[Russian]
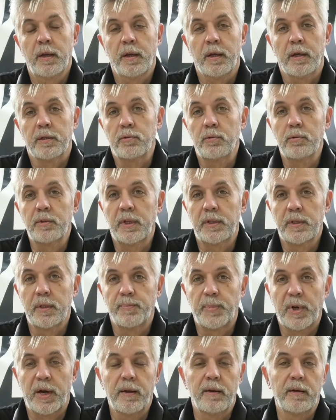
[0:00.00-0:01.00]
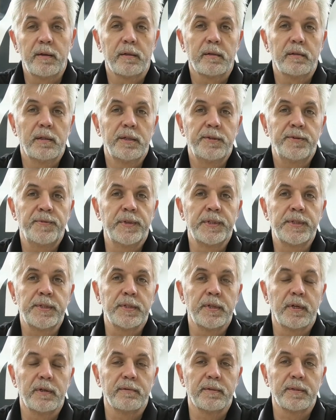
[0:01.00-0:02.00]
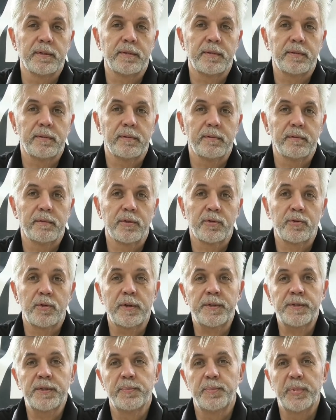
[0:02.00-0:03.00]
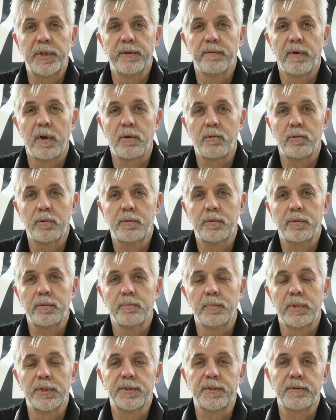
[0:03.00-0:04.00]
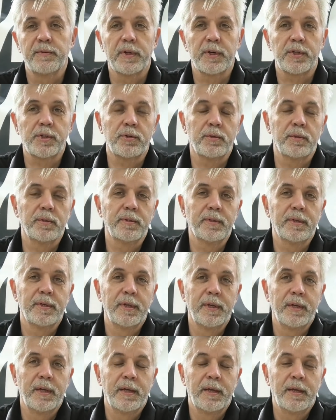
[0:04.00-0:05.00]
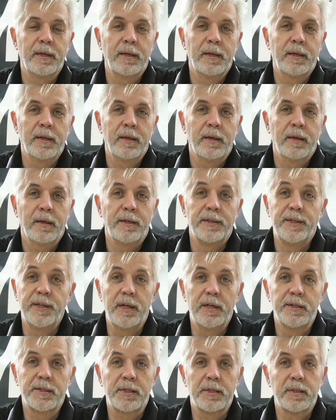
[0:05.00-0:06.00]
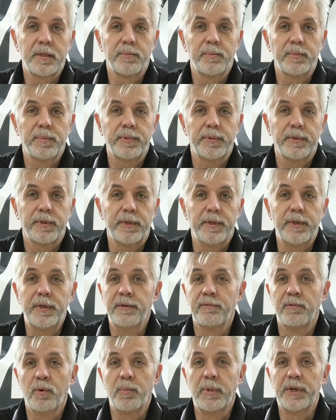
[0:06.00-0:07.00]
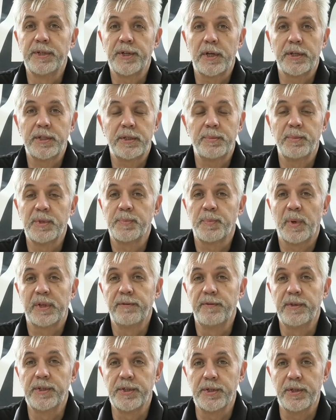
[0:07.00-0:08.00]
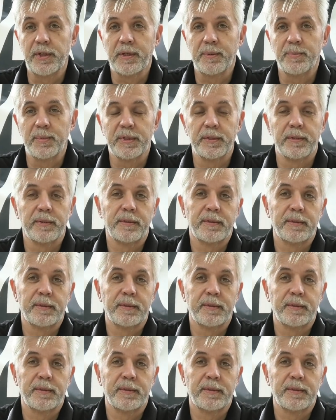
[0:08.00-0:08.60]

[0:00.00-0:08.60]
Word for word: который надо правильно классифицировать. Государственный переворот был совершен Ельциным и его ближайшими сподвижниками.